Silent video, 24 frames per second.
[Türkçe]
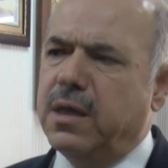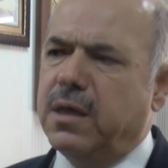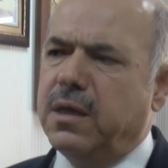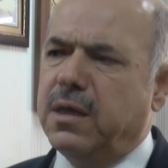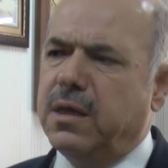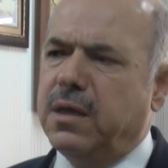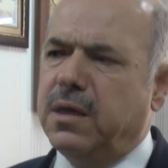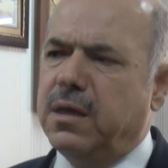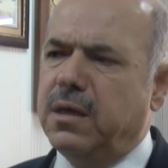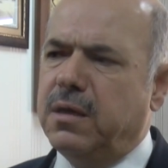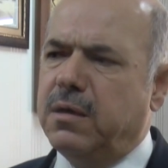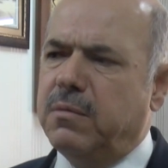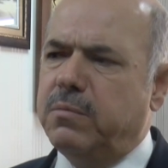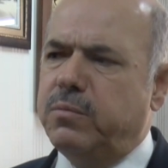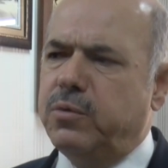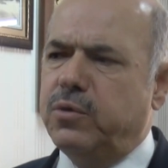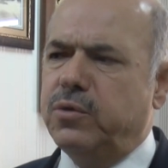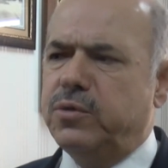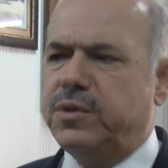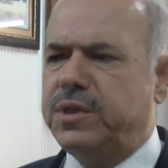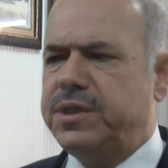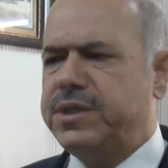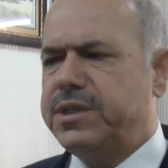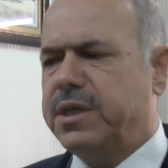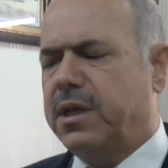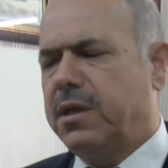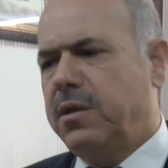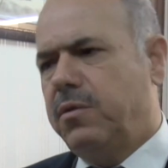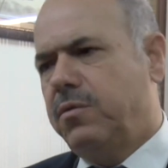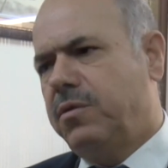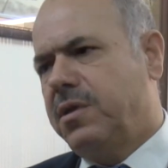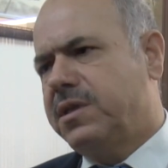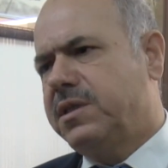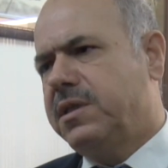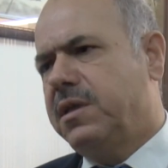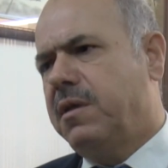E, bu ticaret
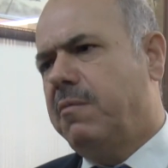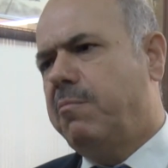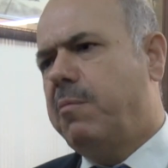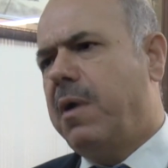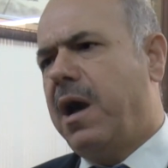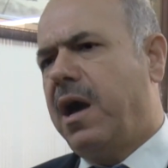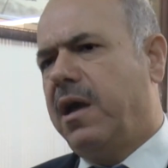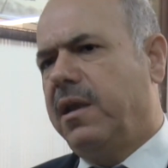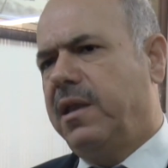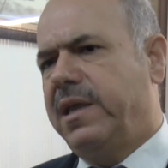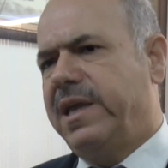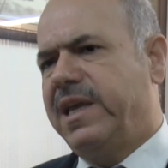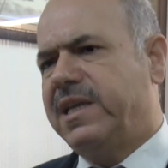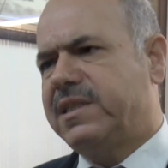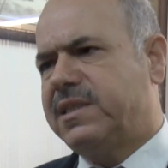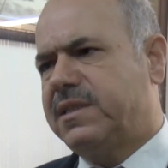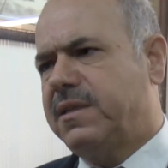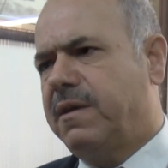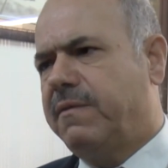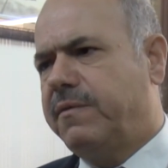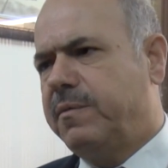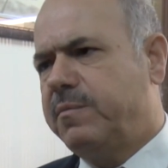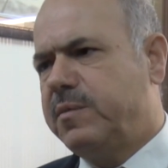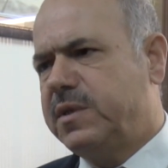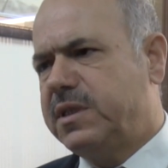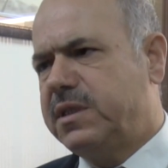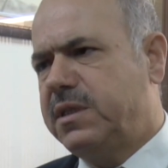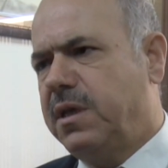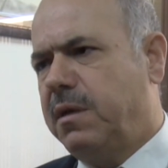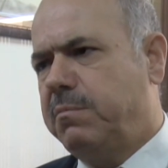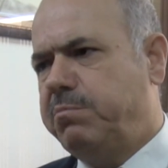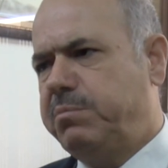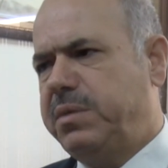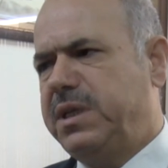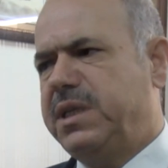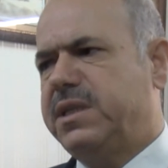odasına bağlı
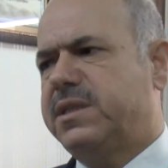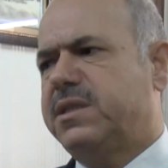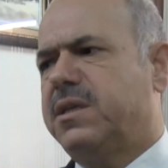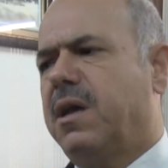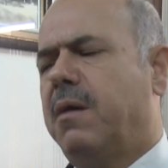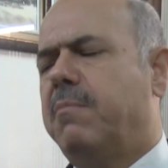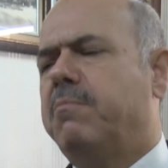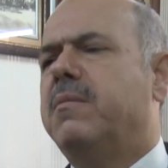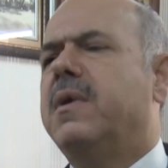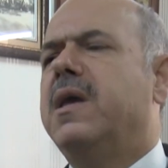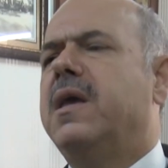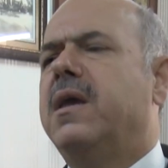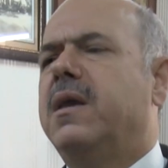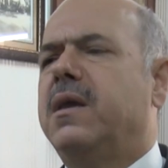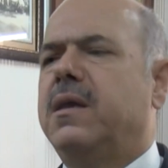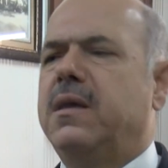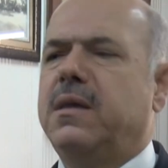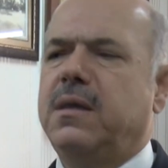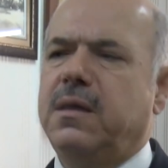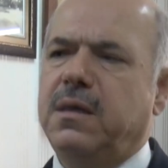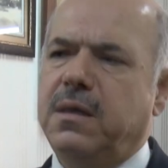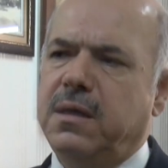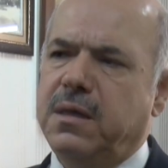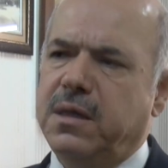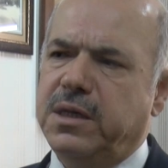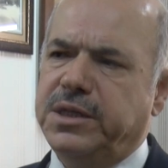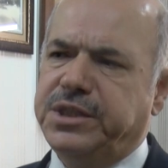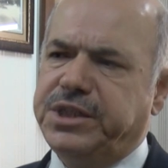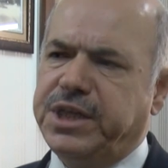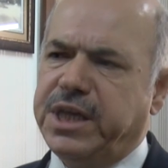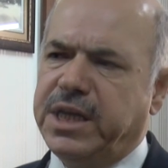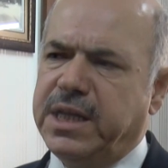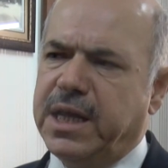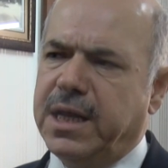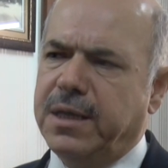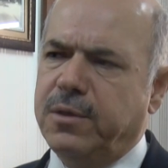esnafımızdan bir zam e,
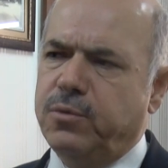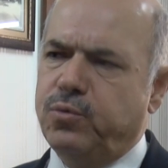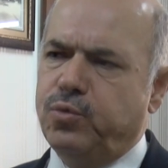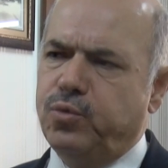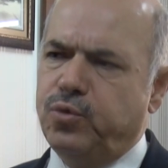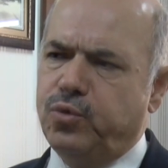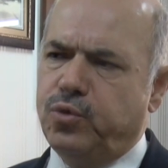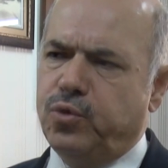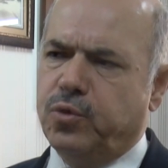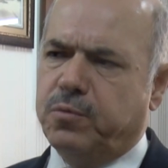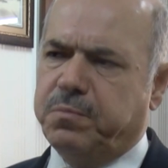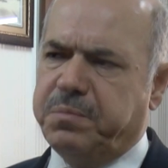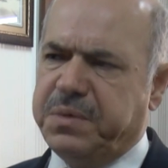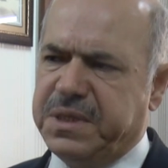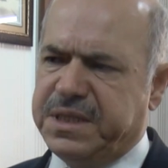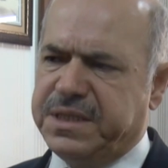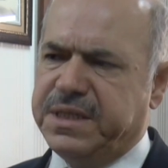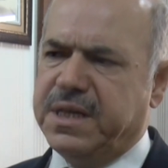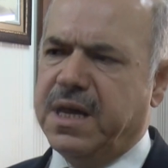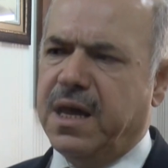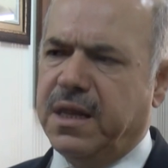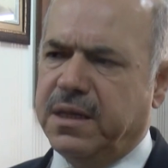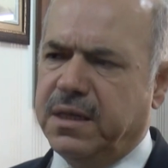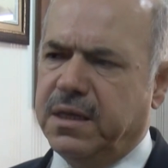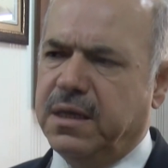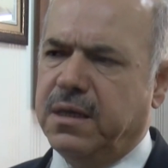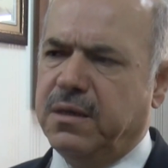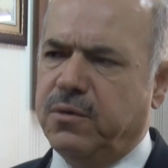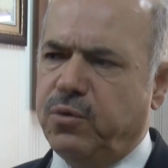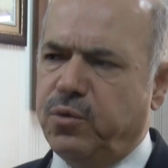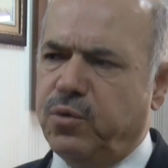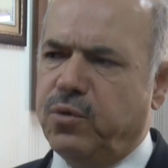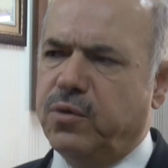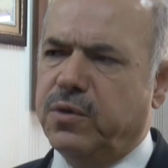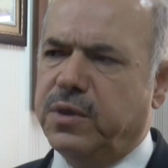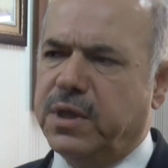şeyleri duyduk biz yani
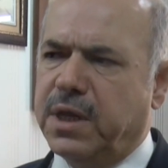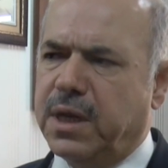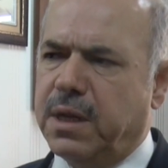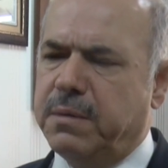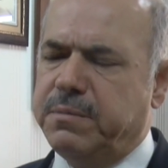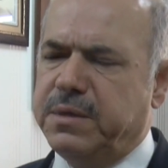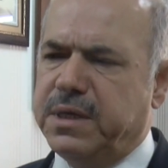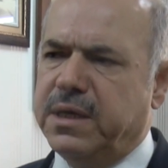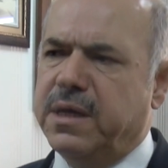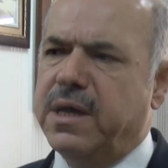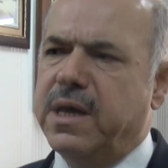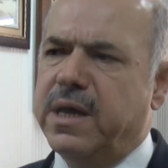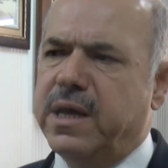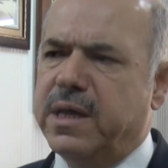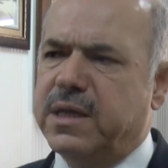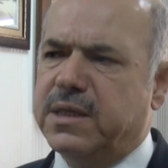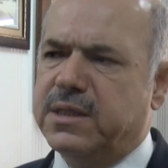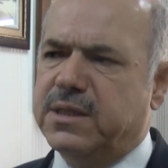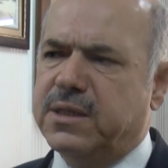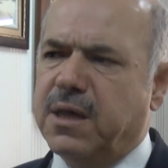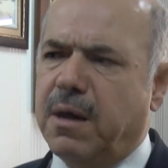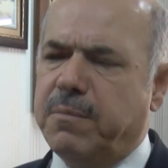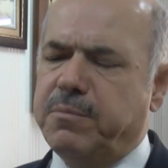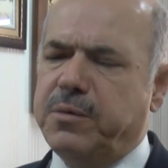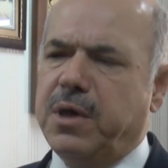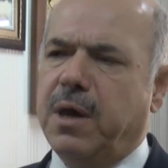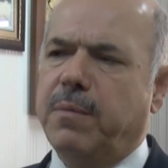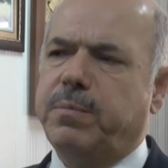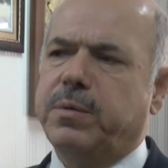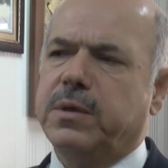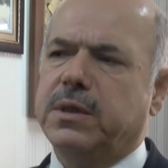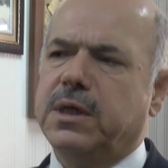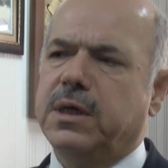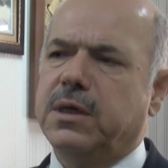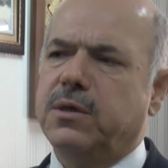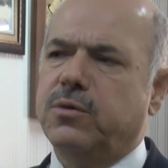ürünlere bir zam
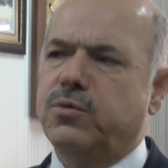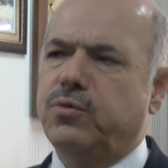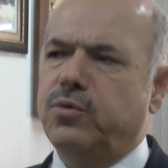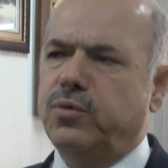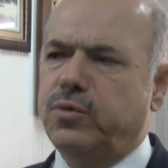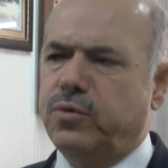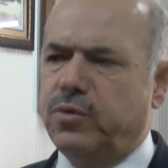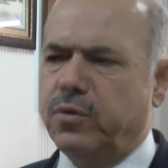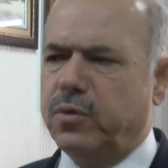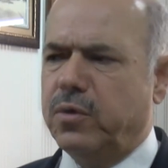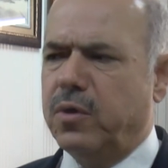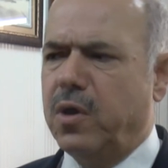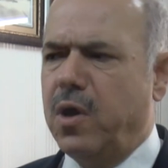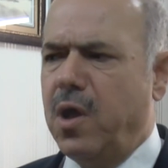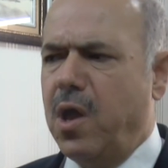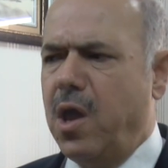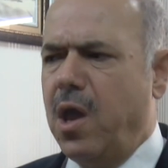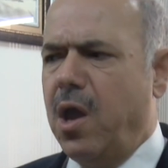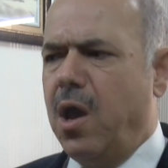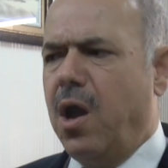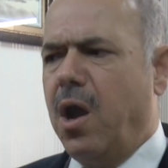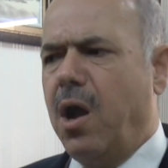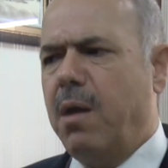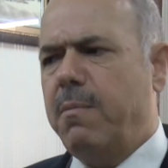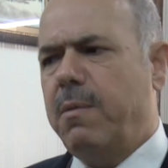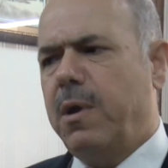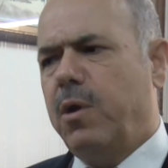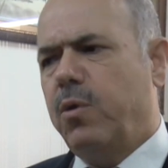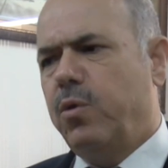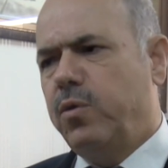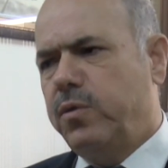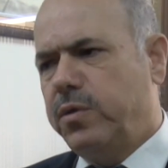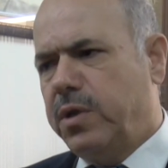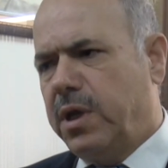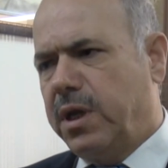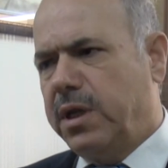yapıldığını duyduk. Ama
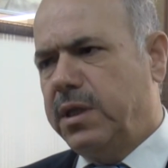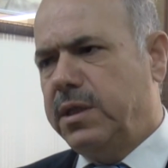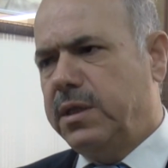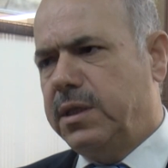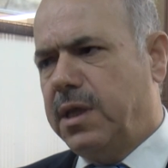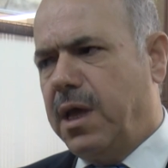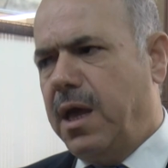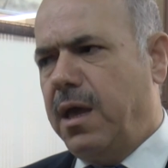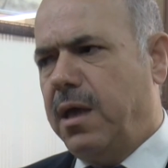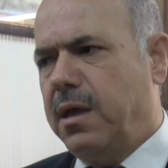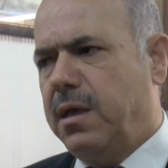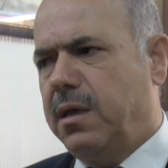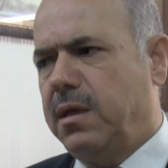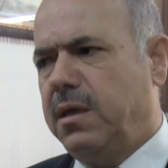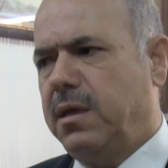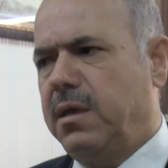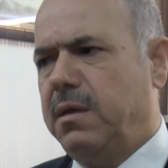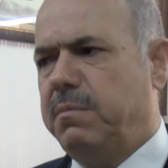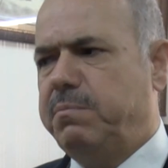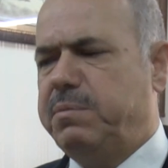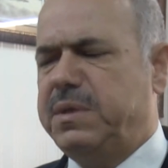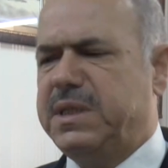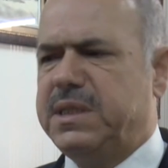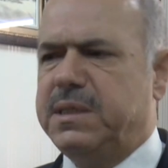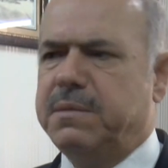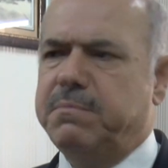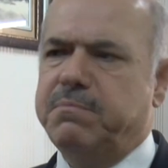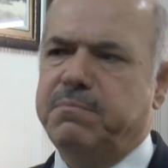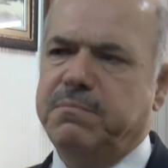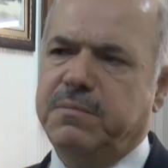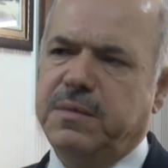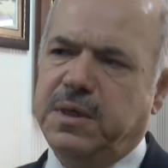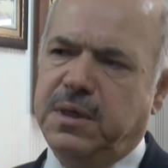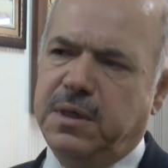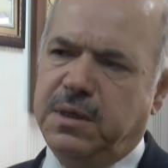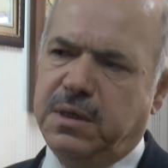onların da e,
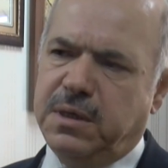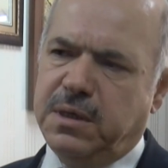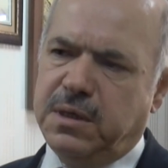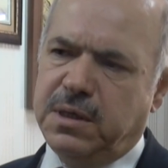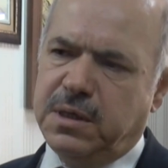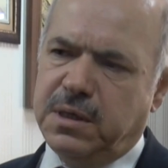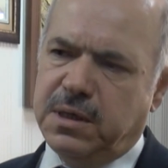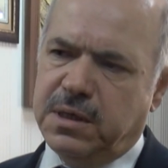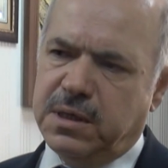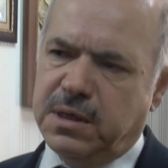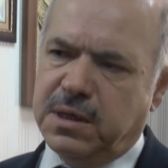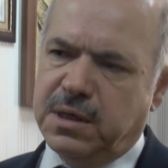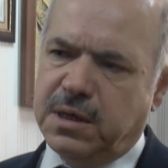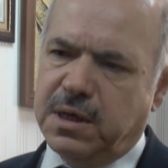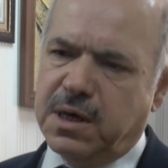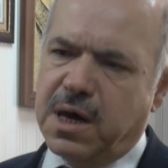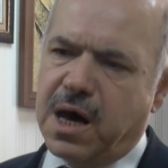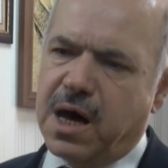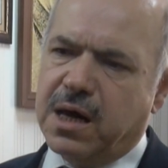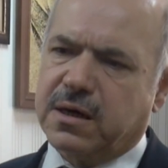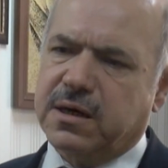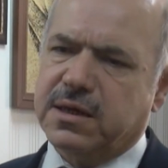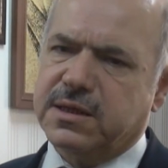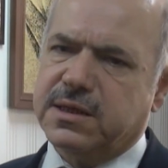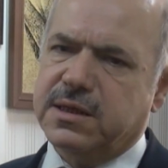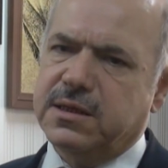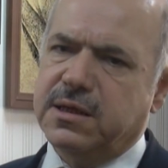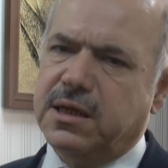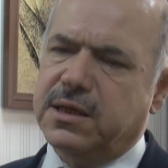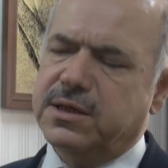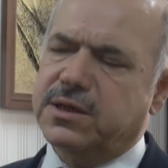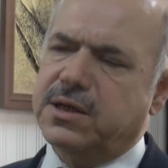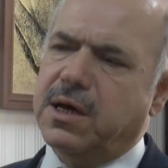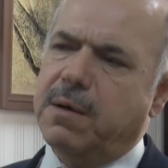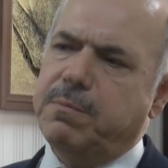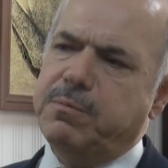bizim e,
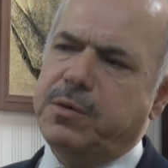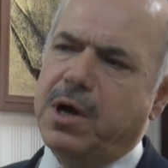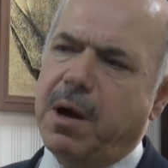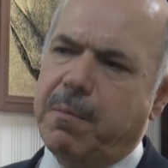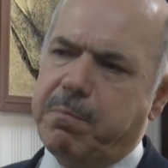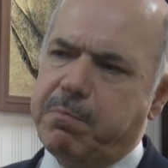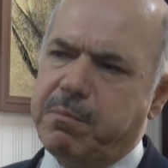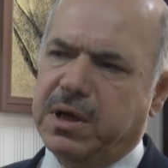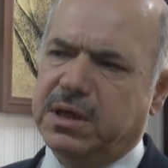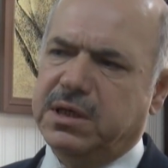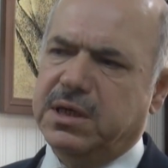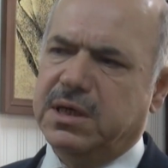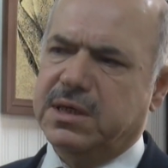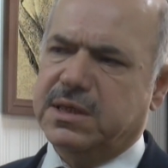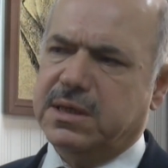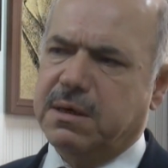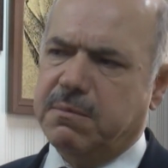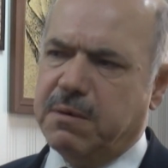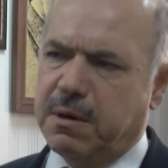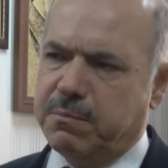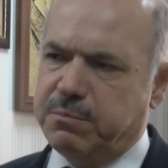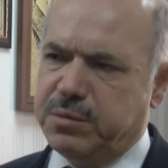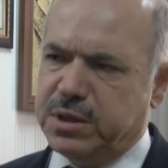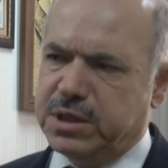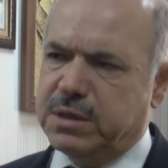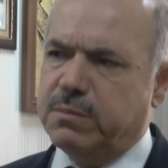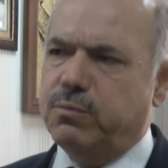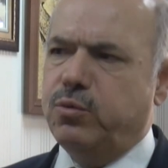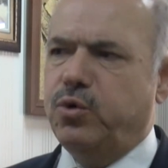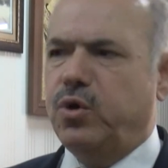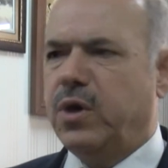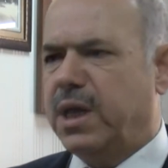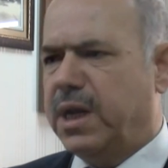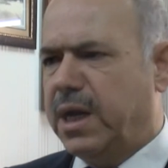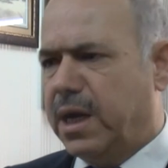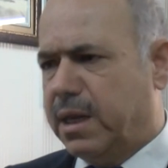arkasından zam yapmadığı zaman bizim
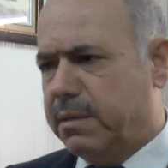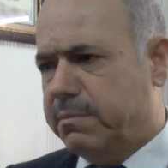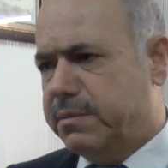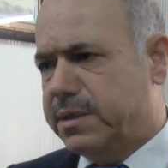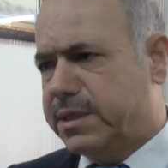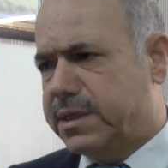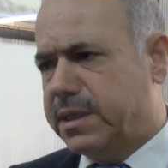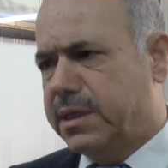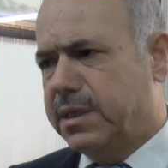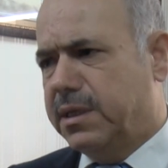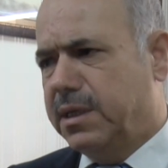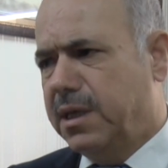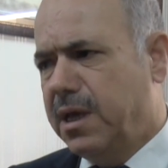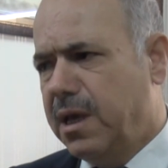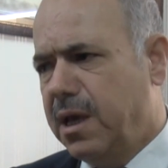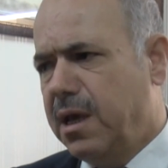üyelerimizin